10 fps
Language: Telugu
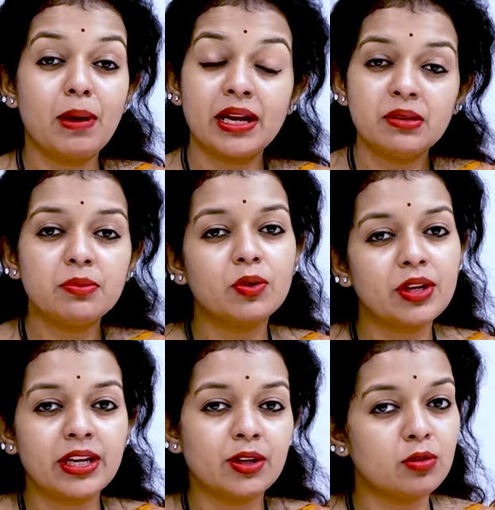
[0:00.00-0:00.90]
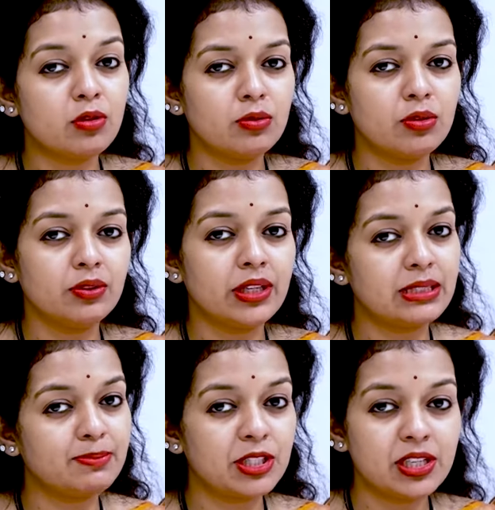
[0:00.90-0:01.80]
భయం కూడా ఎక్కువ ఉంటుంది
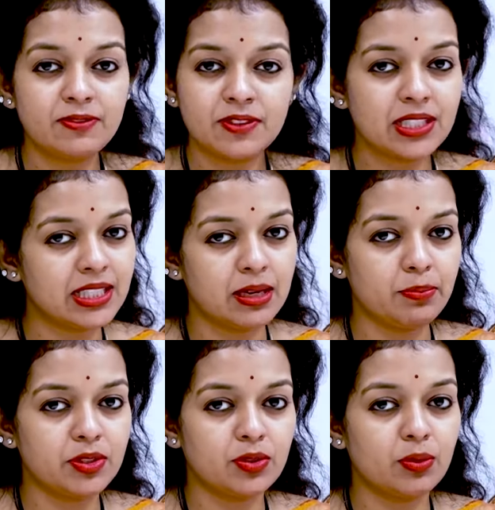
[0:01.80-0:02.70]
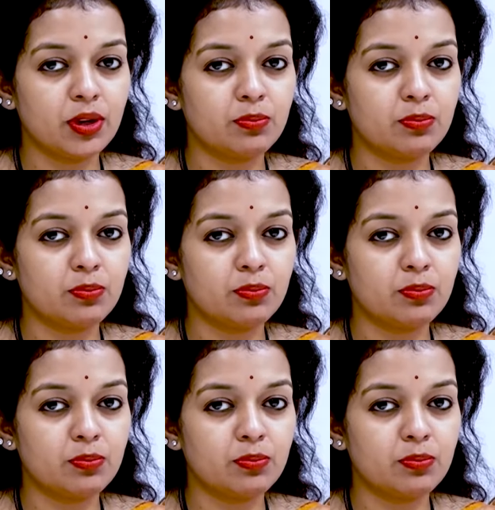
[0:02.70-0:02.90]
ఎస్పెషలీ ఫస్ట్ ఎపిసోడ్